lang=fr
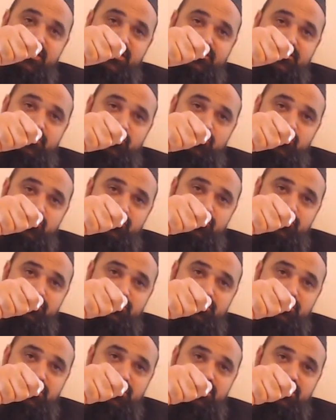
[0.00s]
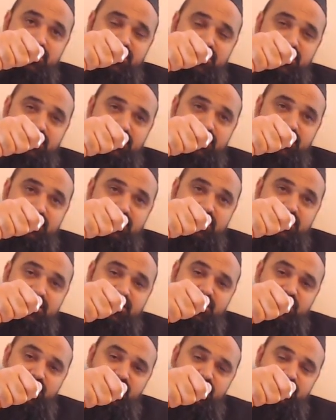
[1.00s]
main un torchon,
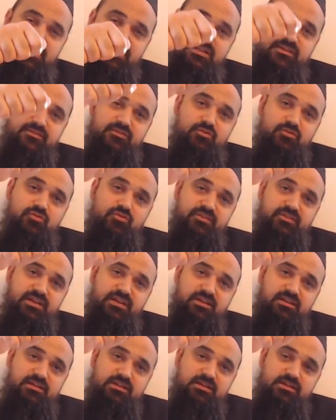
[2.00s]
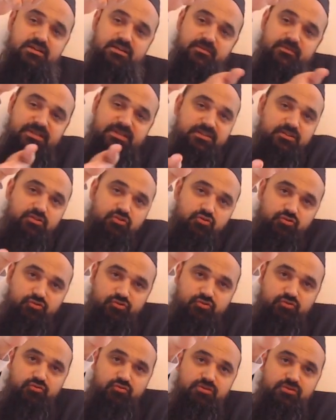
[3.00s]
et quand il lève le couvercle, il met le torchon en
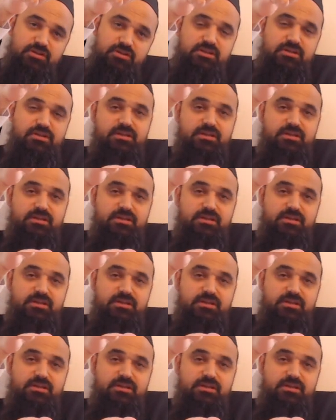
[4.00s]
dessous,